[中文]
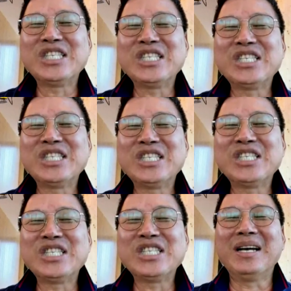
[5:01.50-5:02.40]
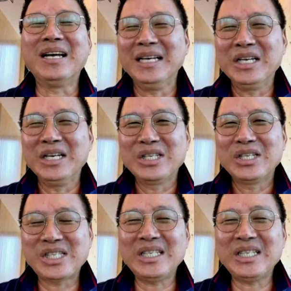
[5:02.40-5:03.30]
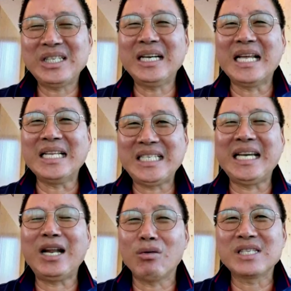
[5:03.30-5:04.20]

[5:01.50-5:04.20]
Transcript: 这个呃私人企